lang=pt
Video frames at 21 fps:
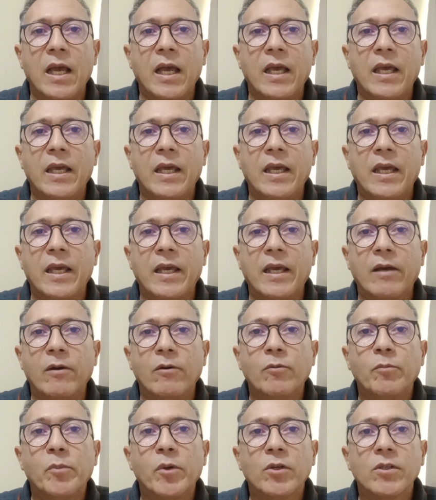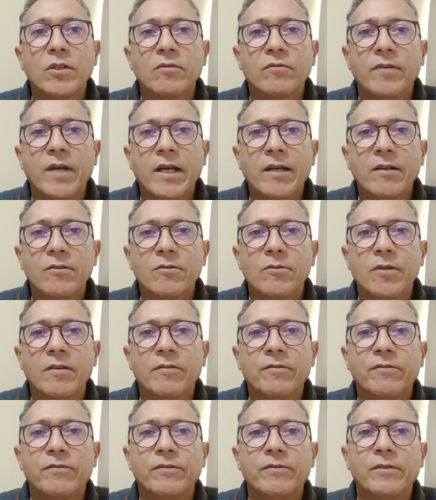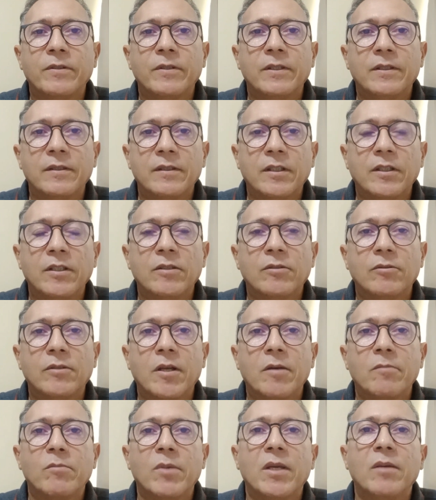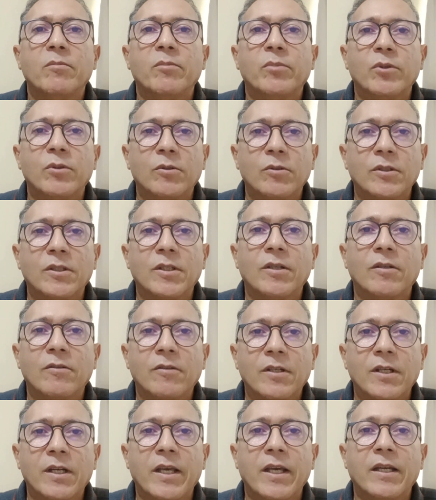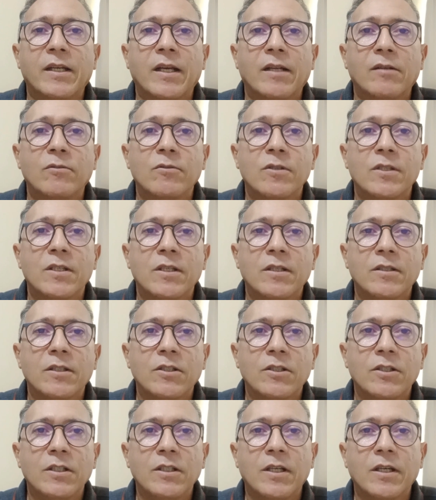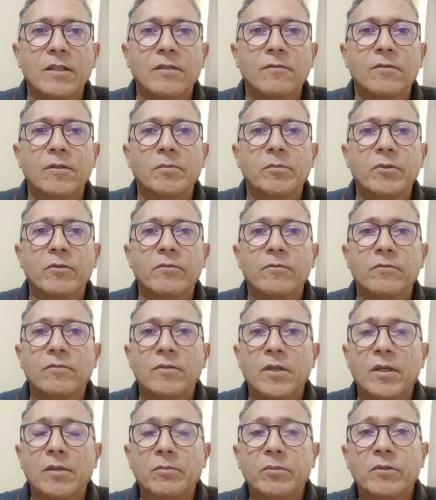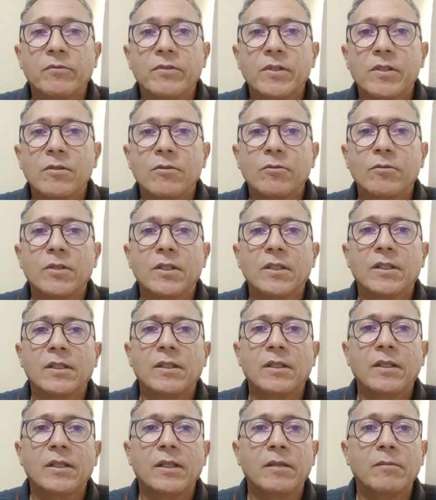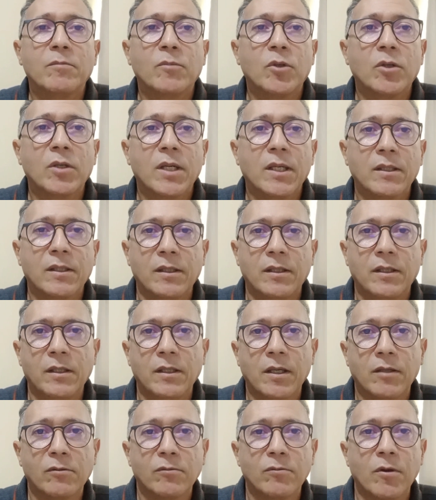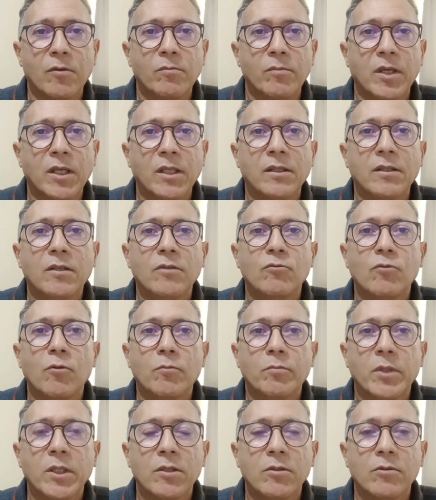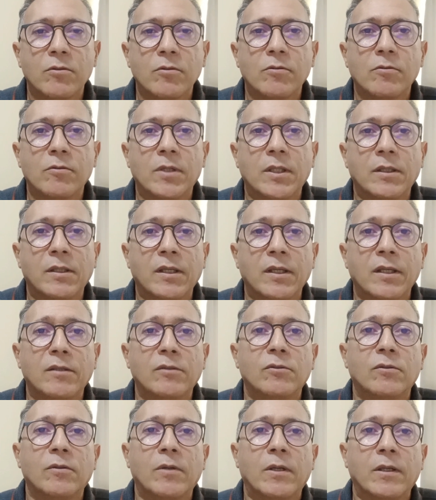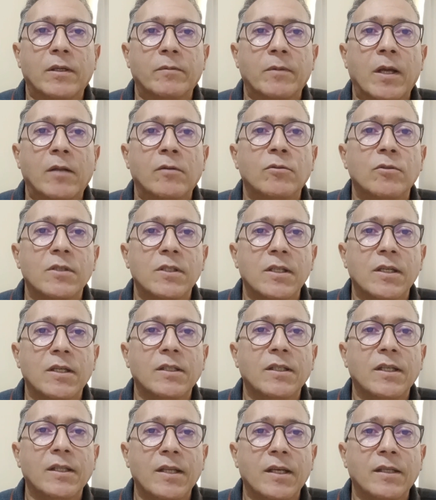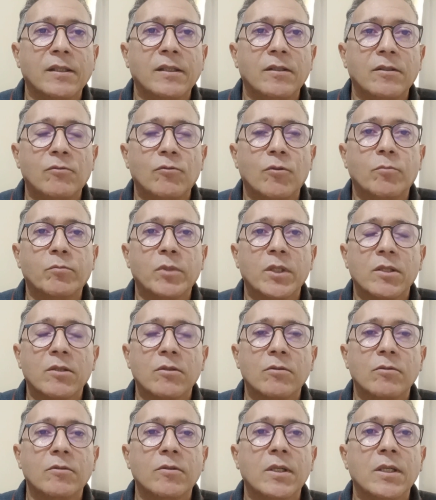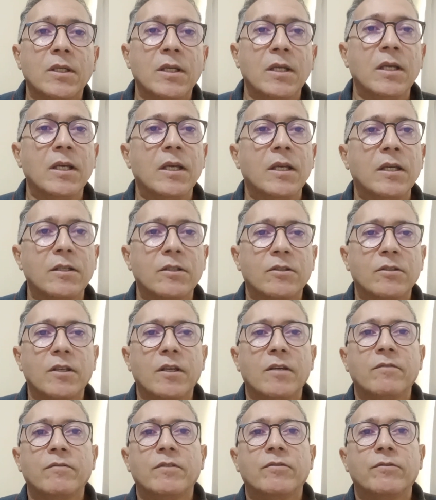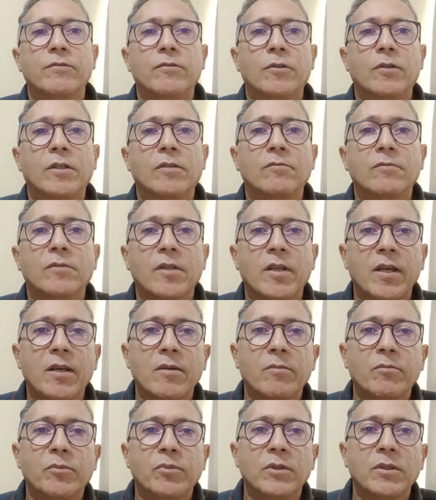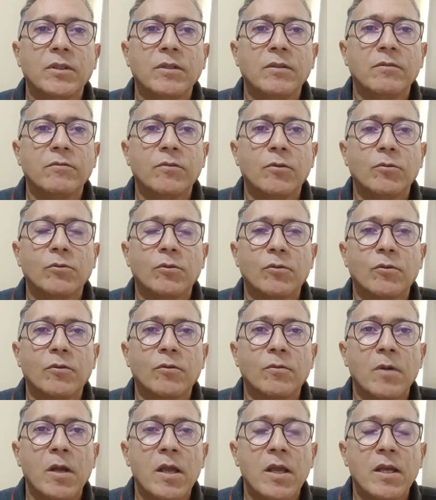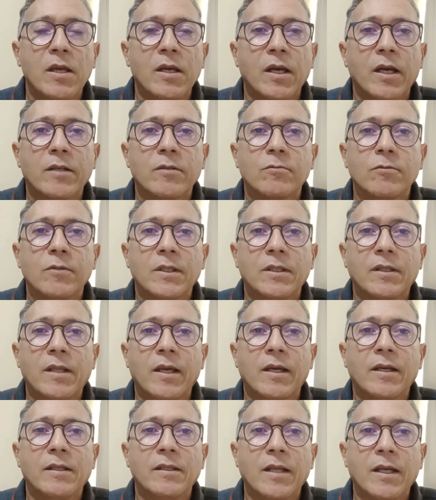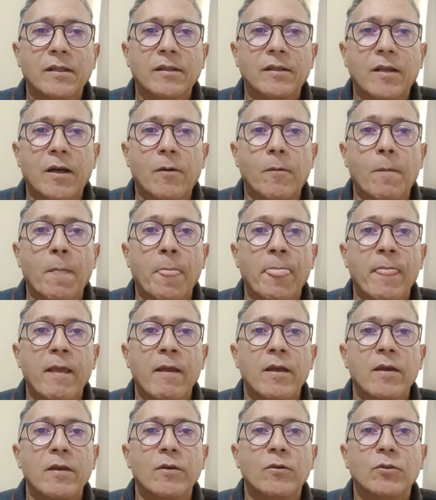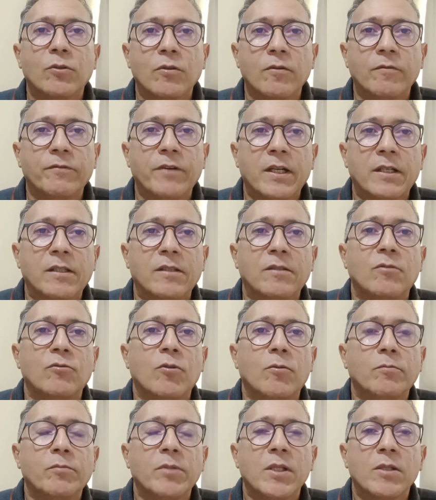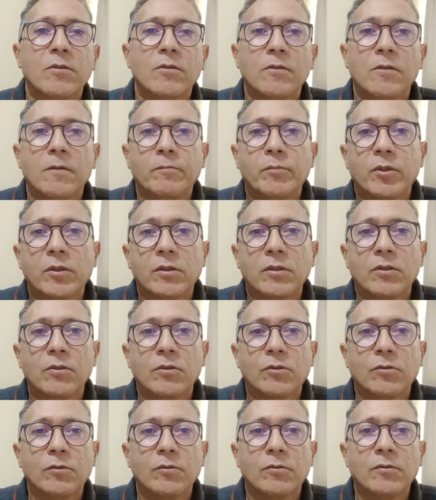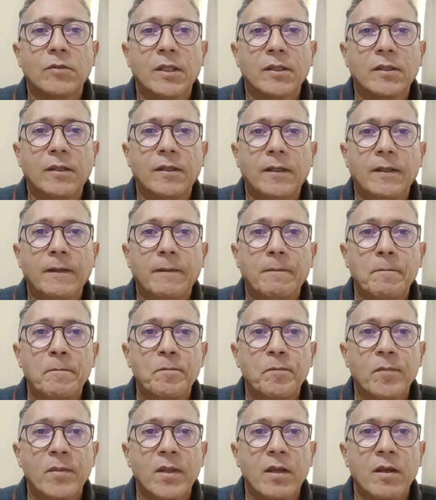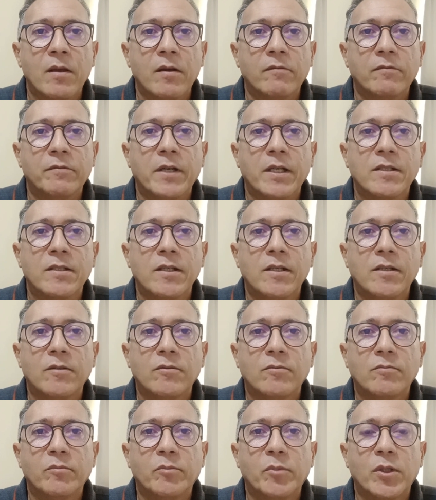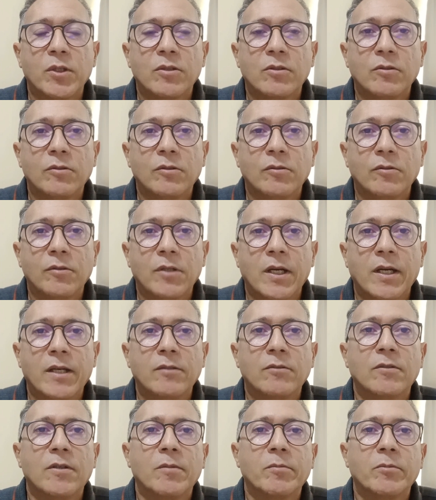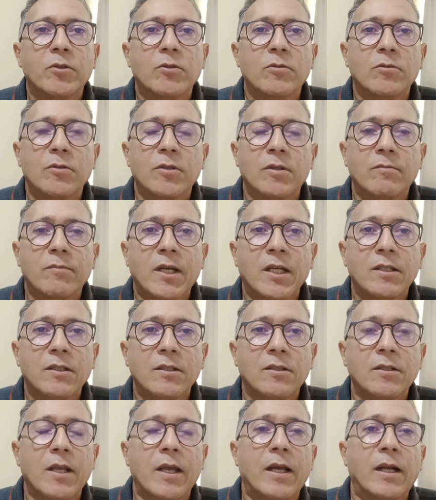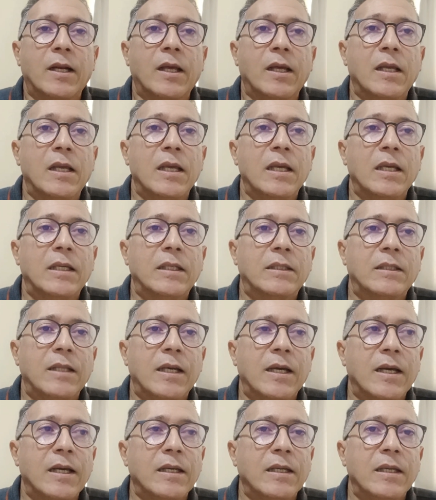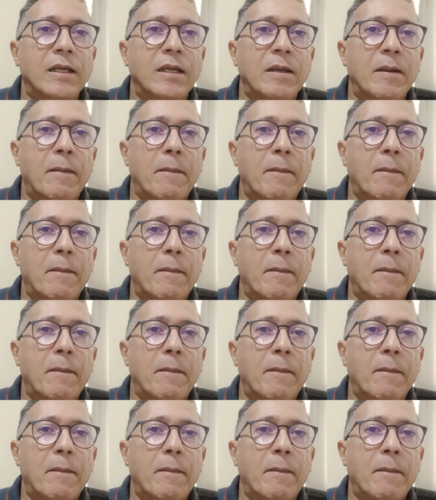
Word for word: É, o pós-fácil é escrito também por outra colega, a Luciana Chian, uma professora que mora aqui atualmente em João Pessoa. Né? A Luciana é daqui de João Pessoa, esteve fora um tempo e voltou à sua terra natal. Eu estou falando de João Pessoa porque eu estou aqui fazendo um pós-doutorado com a professora Maristela, tá?